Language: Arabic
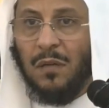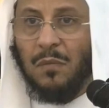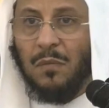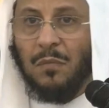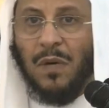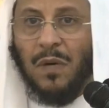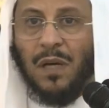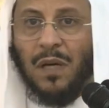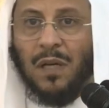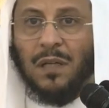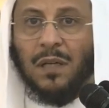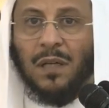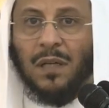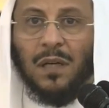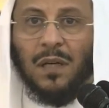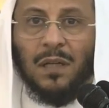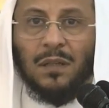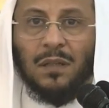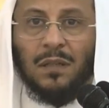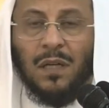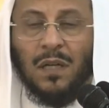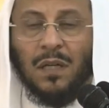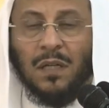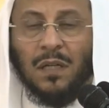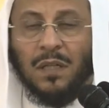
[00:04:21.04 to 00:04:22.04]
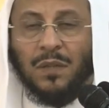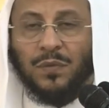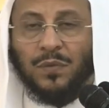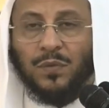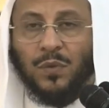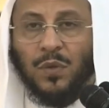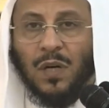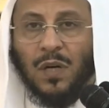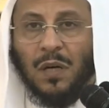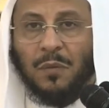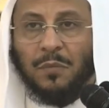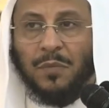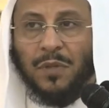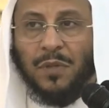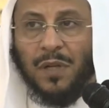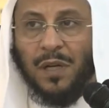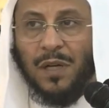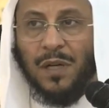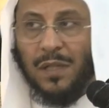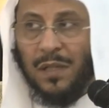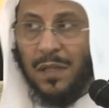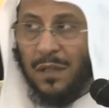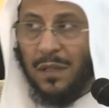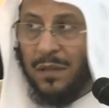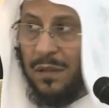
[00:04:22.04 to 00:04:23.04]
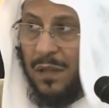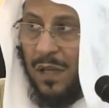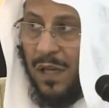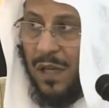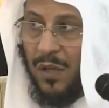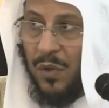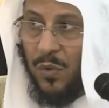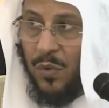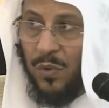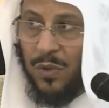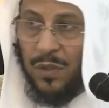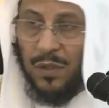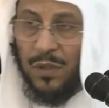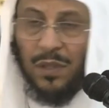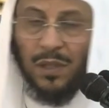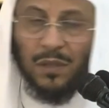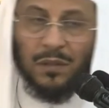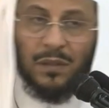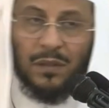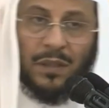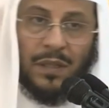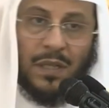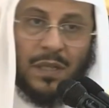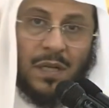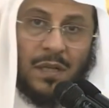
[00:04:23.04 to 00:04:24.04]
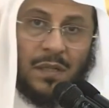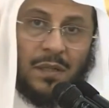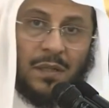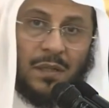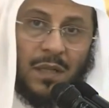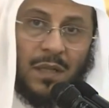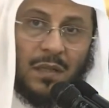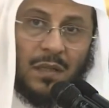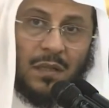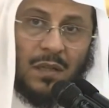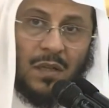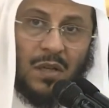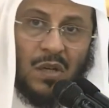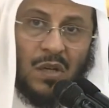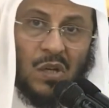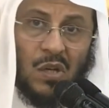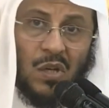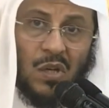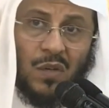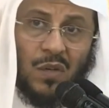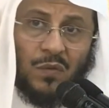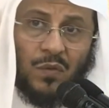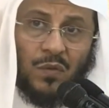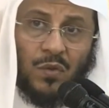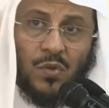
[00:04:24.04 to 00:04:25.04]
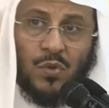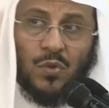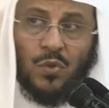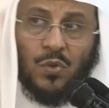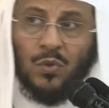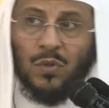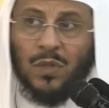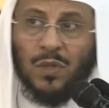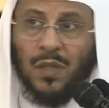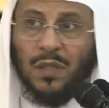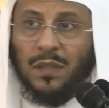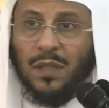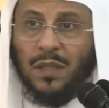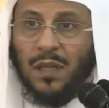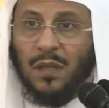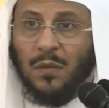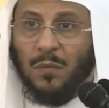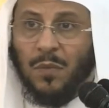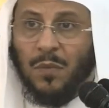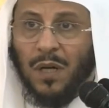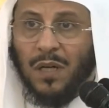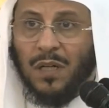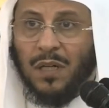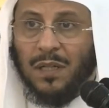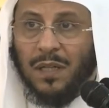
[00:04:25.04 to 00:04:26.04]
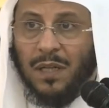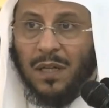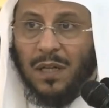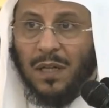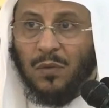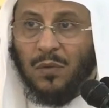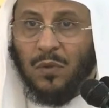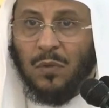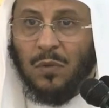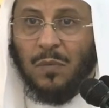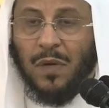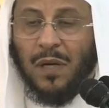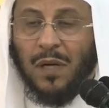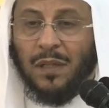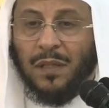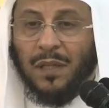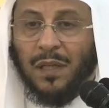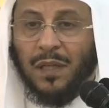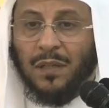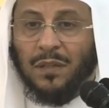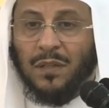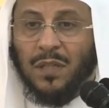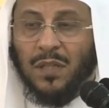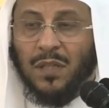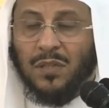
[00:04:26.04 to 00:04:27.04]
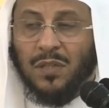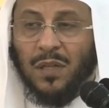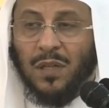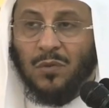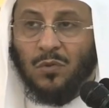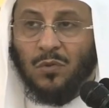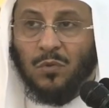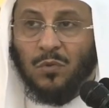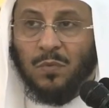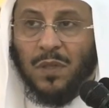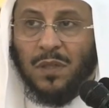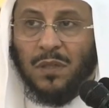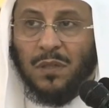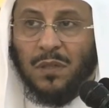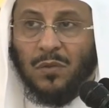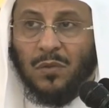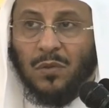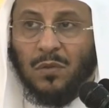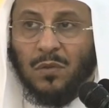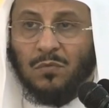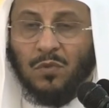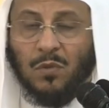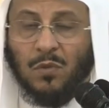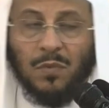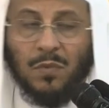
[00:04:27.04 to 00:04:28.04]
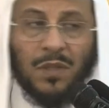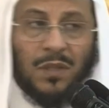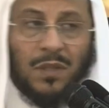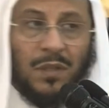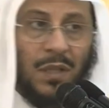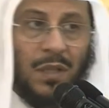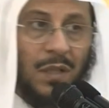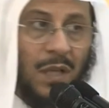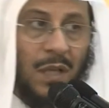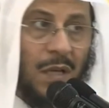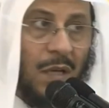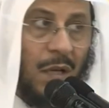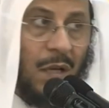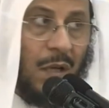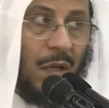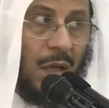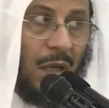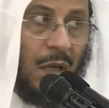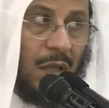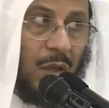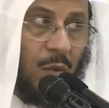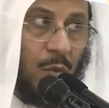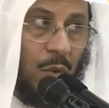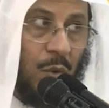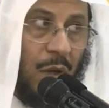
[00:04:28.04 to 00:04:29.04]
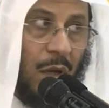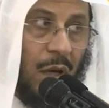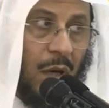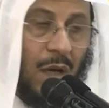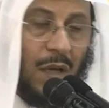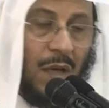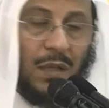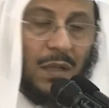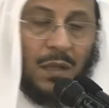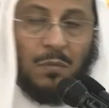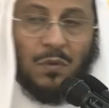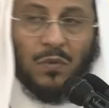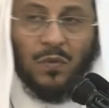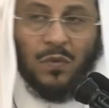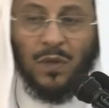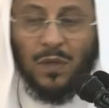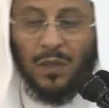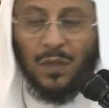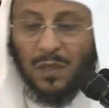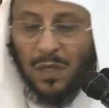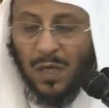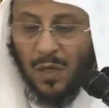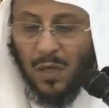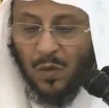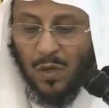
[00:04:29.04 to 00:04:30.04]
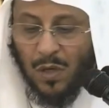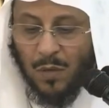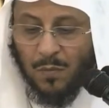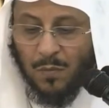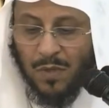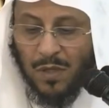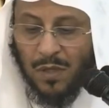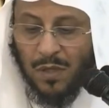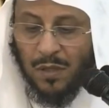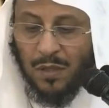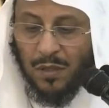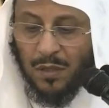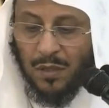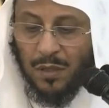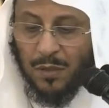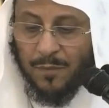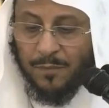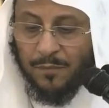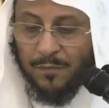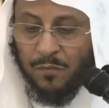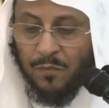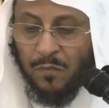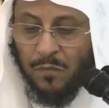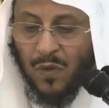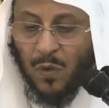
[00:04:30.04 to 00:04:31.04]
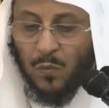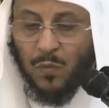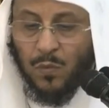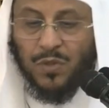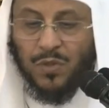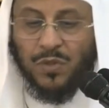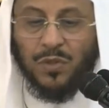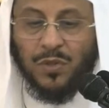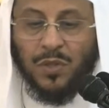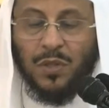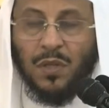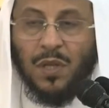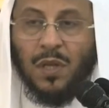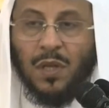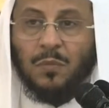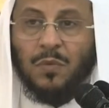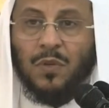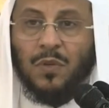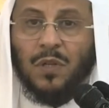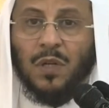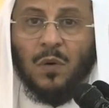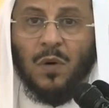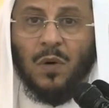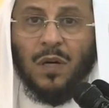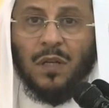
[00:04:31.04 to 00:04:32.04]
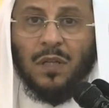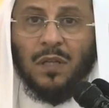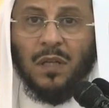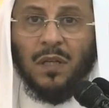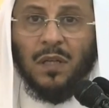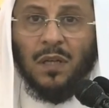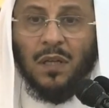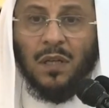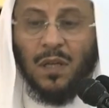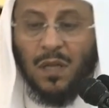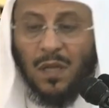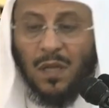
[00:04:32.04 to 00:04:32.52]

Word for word: معنا تعريفها مرارا حيث إنها تكررت في سورة البقرة والمعنى أن تجعلوا بينكم وبين نار الله وقاية بفعل أوامره واجتناب نواهيه